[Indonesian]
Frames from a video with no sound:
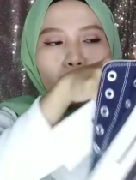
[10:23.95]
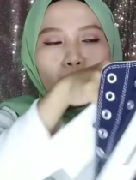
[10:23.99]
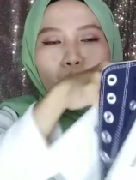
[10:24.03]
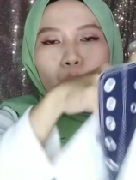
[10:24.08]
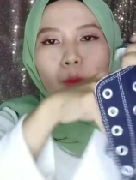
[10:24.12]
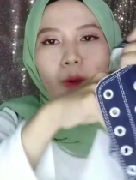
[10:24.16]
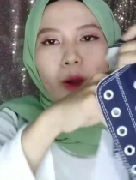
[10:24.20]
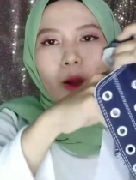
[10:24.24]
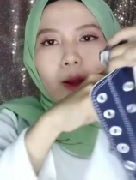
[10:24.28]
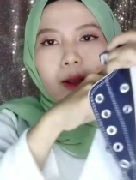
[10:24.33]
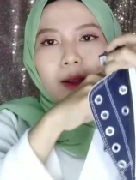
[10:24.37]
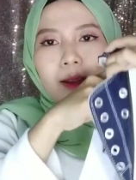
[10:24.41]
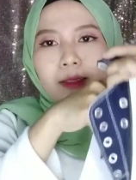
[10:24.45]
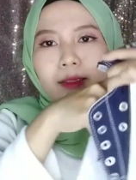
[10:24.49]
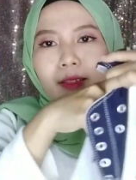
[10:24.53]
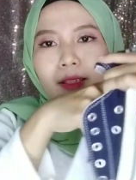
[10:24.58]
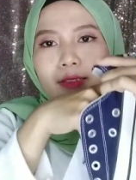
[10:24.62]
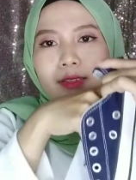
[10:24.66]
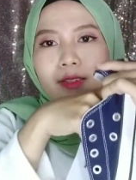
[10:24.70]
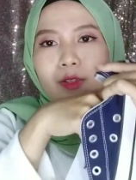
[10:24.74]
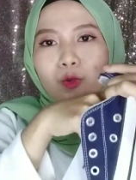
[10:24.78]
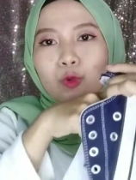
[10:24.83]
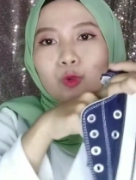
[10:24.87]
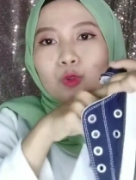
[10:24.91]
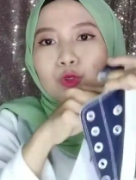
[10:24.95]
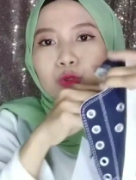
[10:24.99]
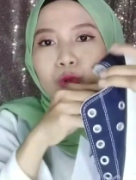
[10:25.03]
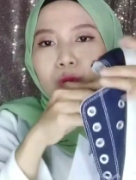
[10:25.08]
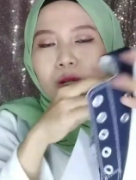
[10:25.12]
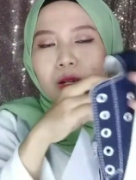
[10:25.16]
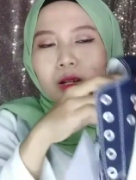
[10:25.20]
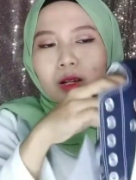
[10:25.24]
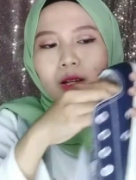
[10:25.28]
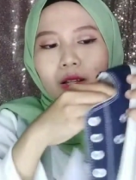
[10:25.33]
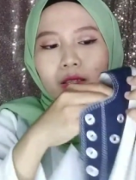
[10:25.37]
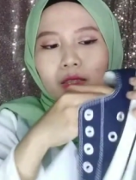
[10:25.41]
Aku bakal kasih
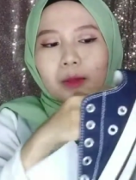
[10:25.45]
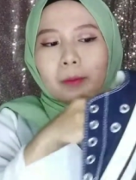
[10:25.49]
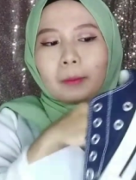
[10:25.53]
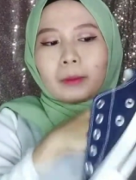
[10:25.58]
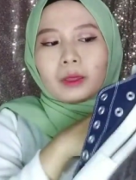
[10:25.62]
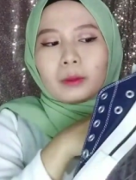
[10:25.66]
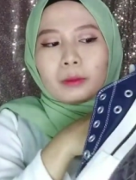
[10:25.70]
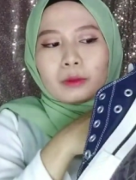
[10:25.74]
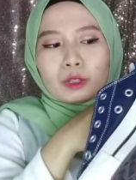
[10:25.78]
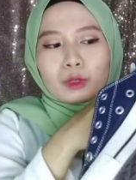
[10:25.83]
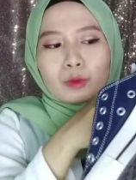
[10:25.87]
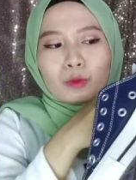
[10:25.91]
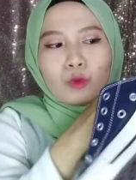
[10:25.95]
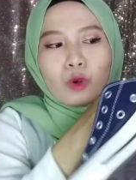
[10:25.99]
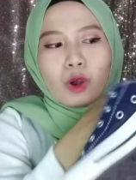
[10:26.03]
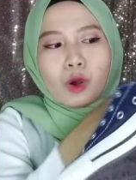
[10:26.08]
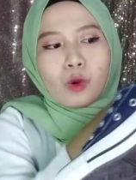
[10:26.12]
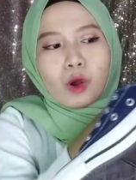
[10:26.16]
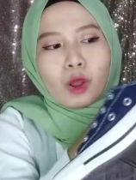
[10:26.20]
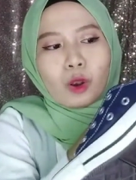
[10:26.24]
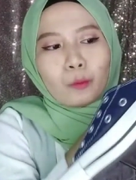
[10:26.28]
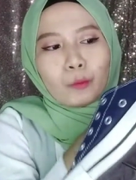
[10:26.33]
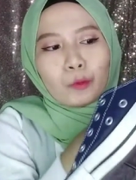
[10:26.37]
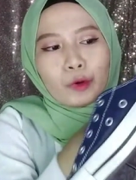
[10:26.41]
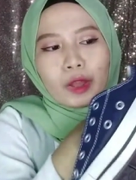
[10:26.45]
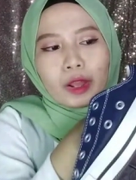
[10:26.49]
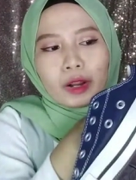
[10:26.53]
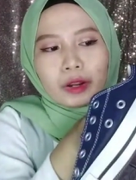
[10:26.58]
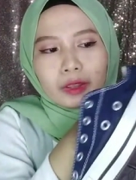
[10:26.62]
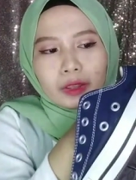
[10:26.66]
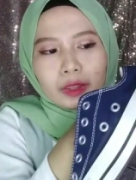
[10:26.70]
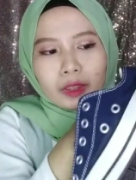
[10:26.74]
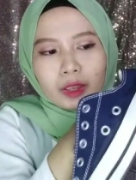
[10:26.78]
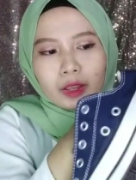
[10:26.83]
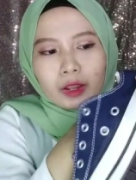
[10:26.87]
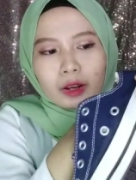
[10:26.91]
unjuk ke teman-teman semua walaupun
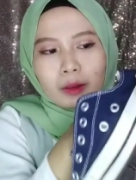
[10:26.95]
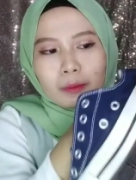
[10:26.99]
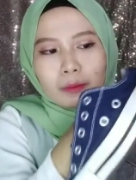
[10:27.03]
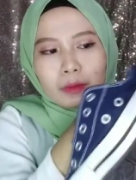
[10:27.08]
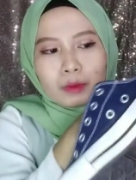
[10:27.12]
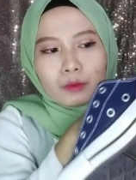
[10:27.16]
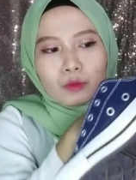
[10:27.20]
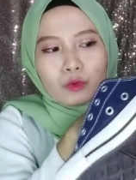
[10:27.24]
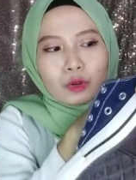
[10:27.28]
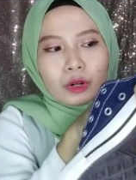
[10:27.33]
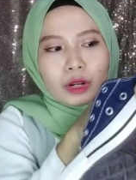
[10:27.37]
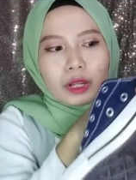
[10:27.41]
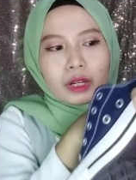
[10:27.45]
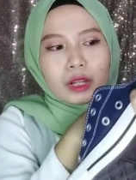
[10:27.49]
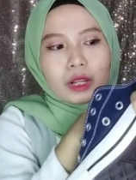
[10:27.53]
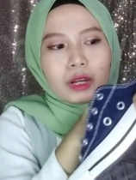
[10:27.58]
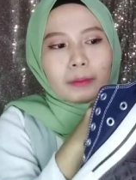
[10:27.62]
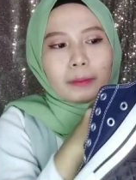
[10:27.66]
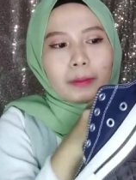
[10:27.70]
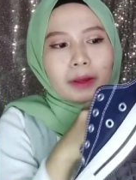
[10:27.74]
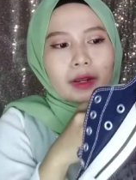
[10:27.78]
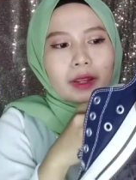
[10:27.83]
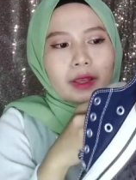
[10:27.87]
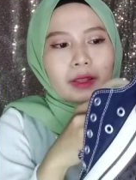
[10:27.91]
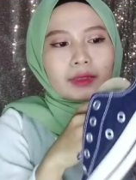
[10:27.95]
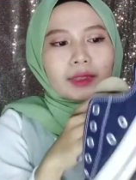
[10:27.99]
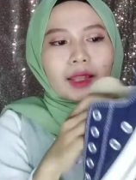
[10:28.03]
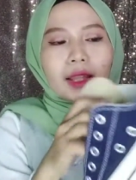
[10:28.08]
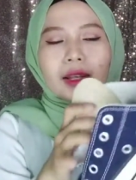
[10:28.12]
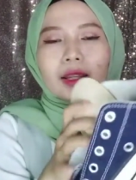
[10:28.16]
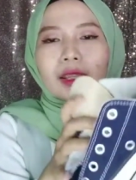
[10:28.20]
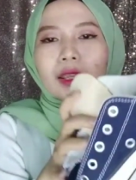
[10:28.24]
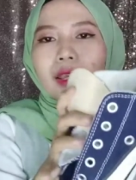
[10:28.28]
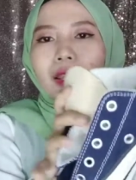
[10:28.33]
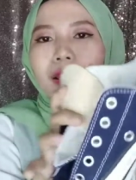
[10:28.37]
harganya lebih murah daripada yang tadi.